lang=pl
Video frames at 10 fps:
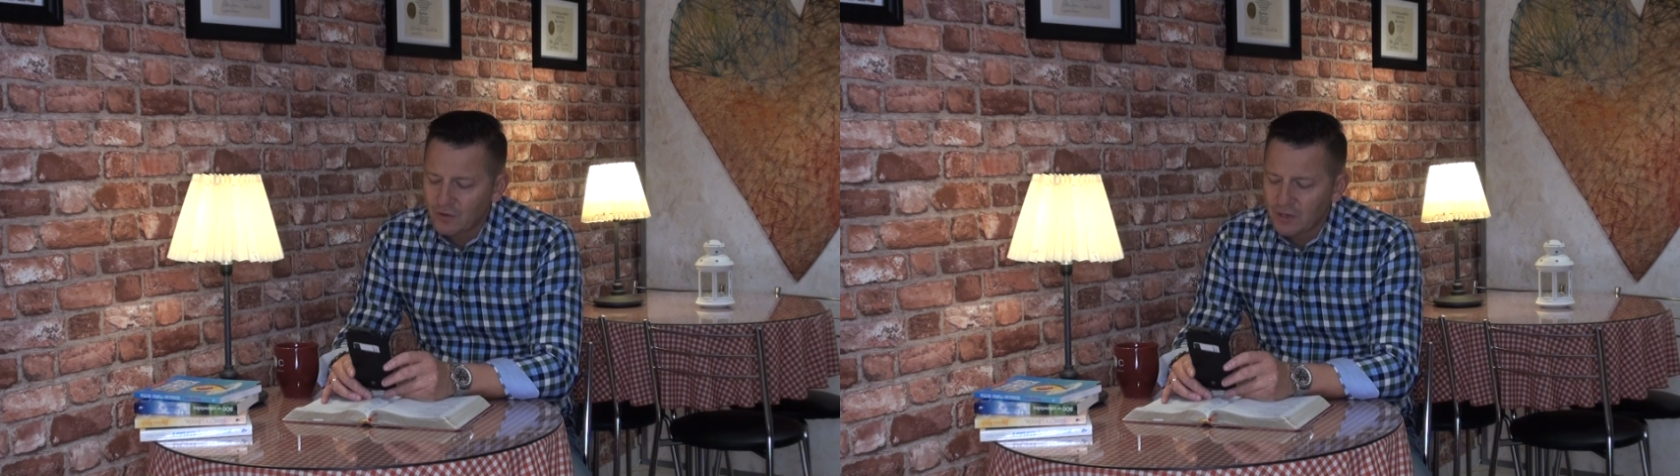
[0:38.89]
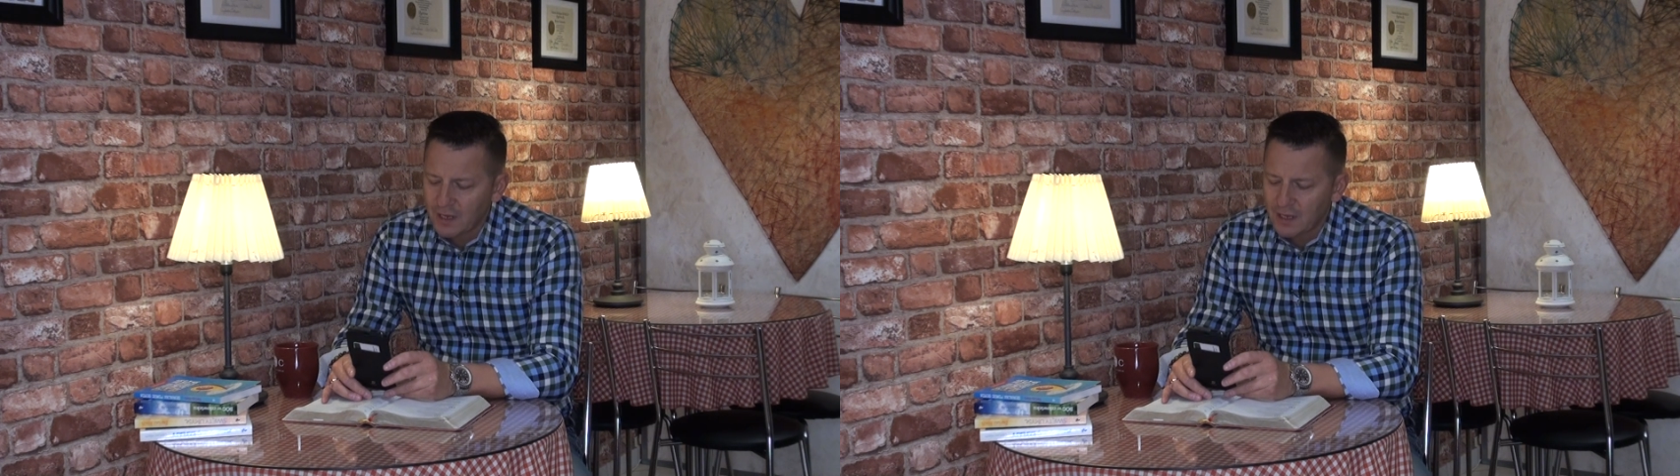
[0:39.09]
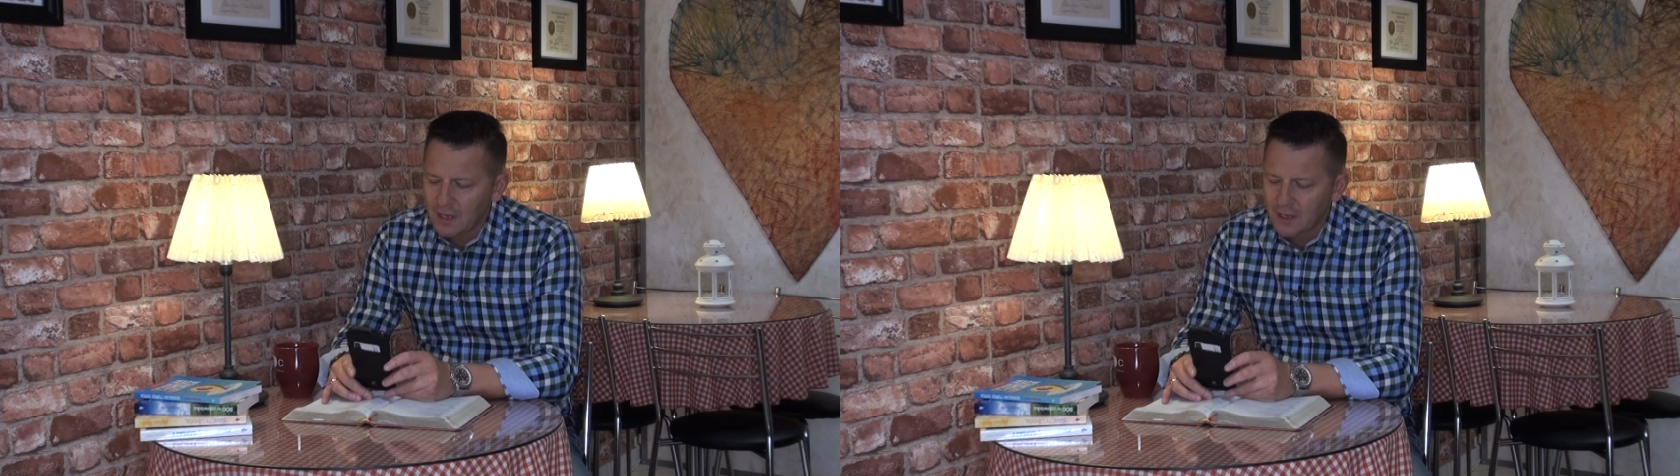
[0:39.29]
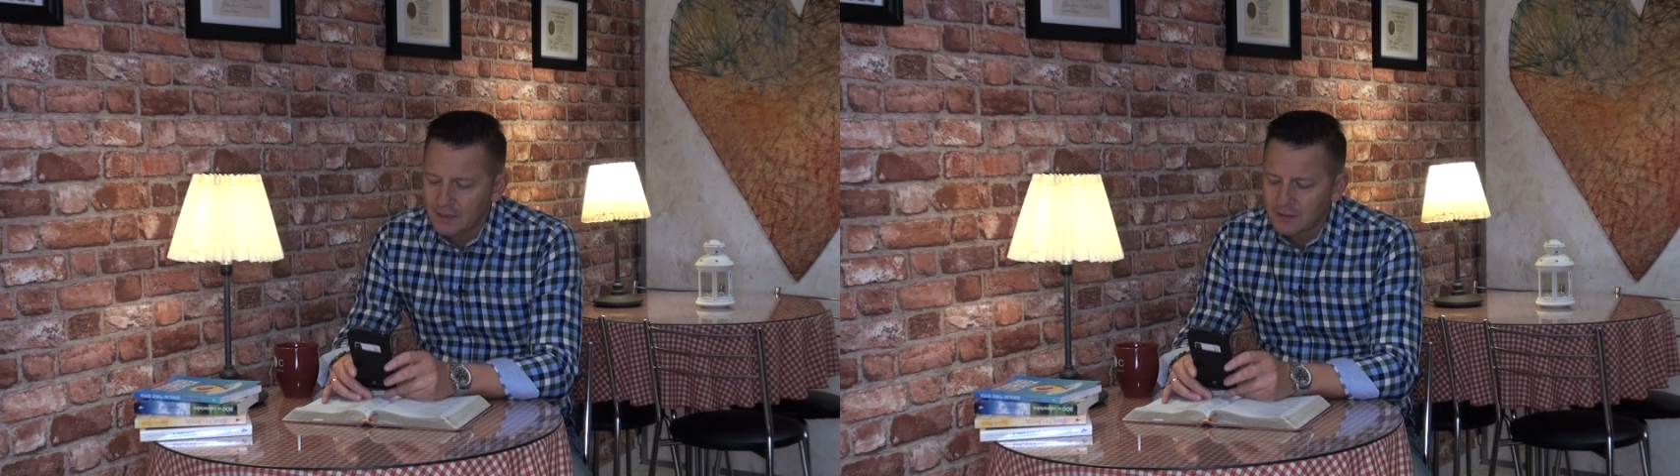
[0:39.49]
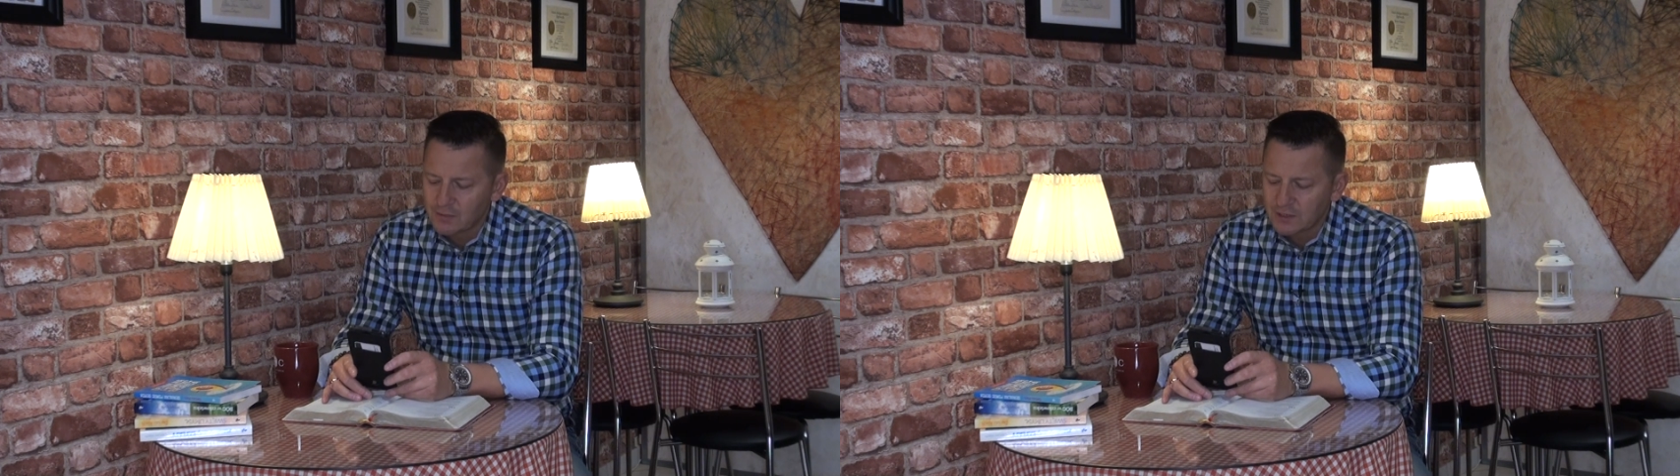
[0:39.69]
w
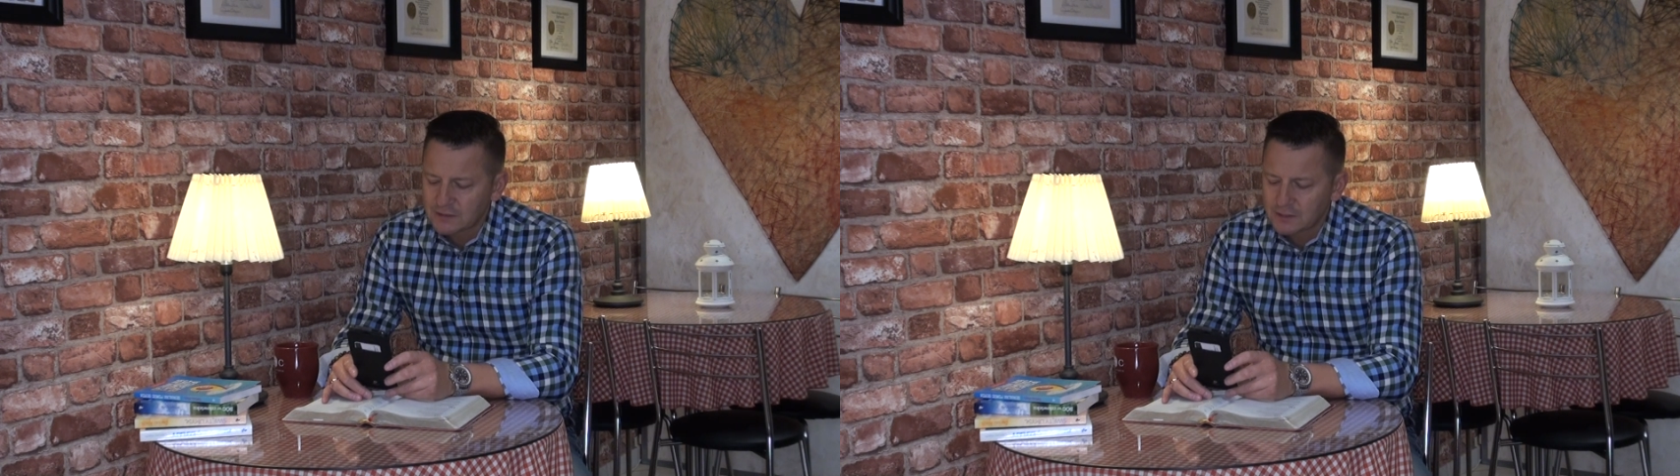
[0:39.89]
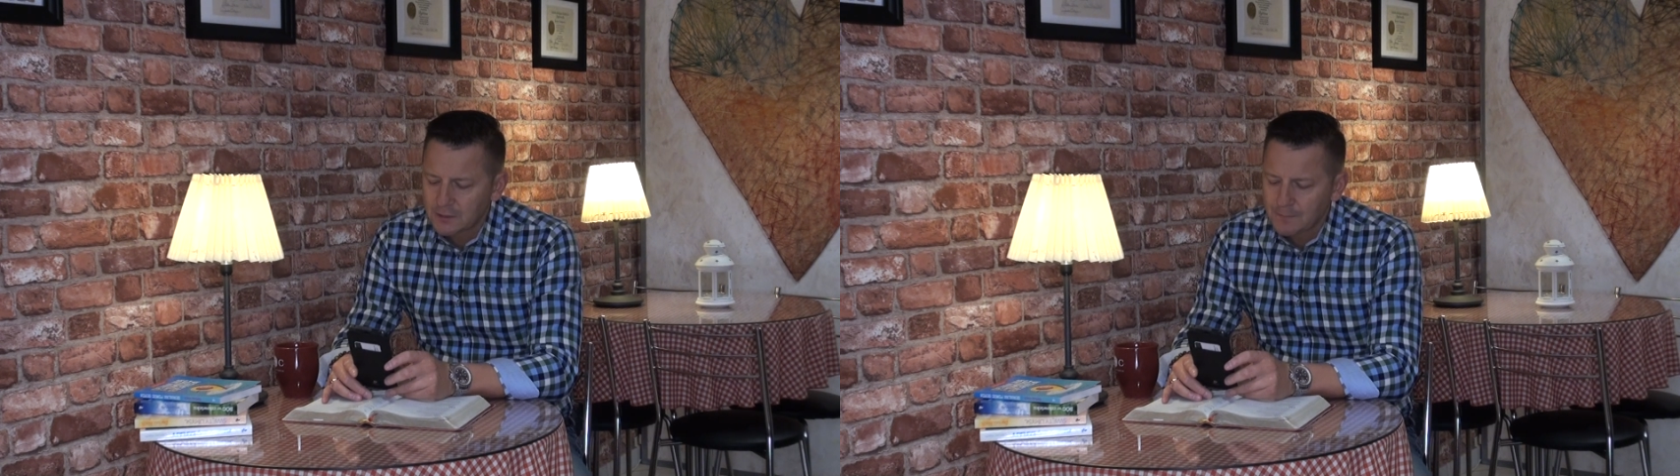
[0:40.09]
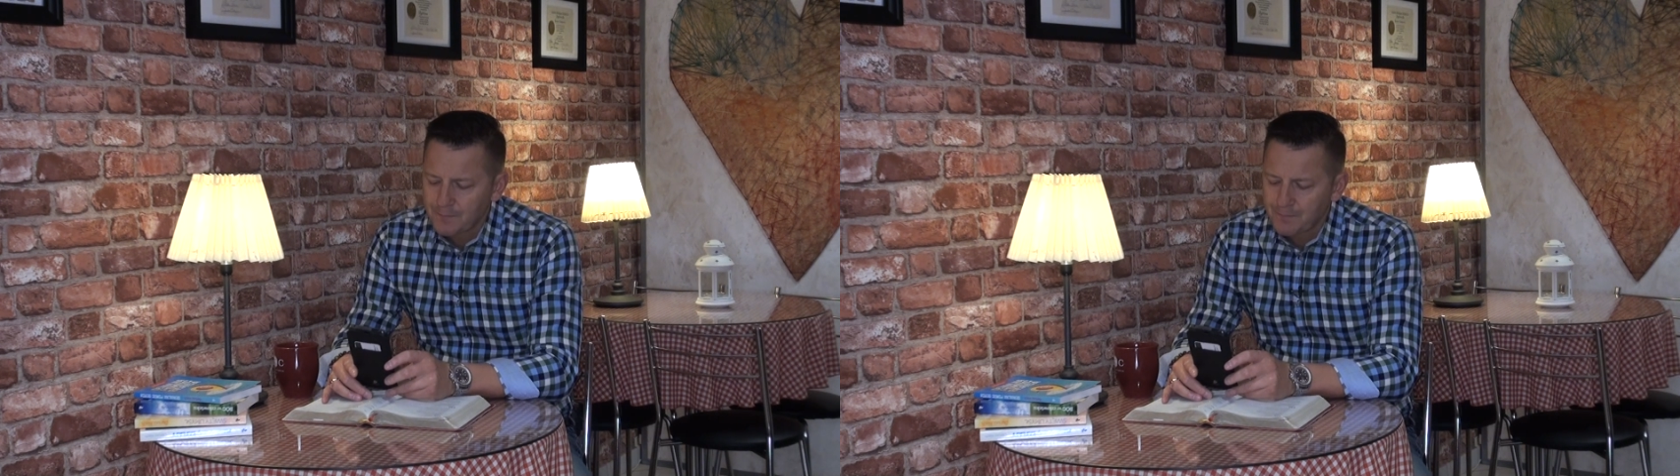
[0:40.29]
okręgach niebieskich.